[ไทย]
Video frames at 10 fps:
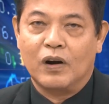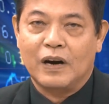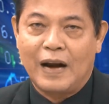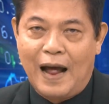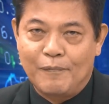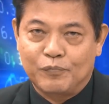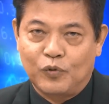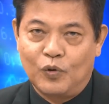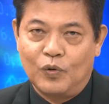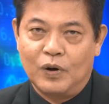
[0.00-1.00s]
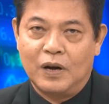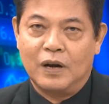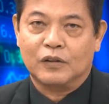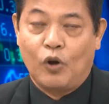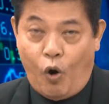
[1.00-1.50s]
กราฟตัว
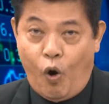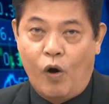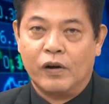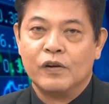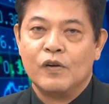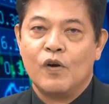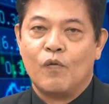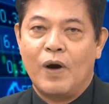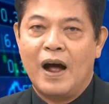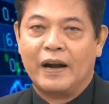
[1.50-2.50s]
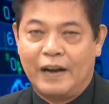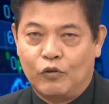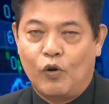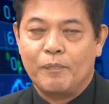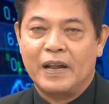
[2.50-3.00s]
ทองว่าแนว
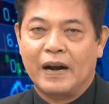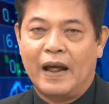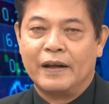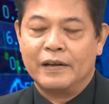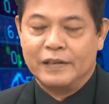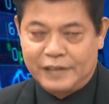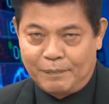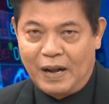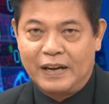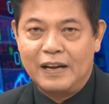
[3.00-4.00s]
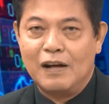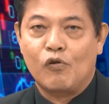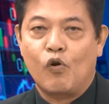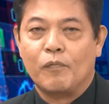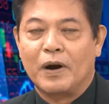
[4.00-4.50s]
โน้มเป็นอย่างไรสัปดาห์นี้เรา
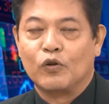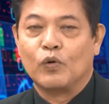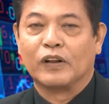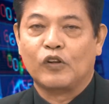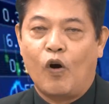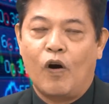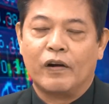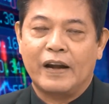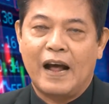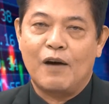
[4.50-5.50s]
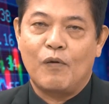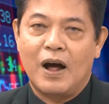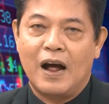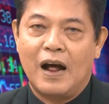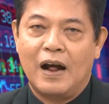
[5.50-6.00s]
คงมาดูกันต่อนะฮะว่า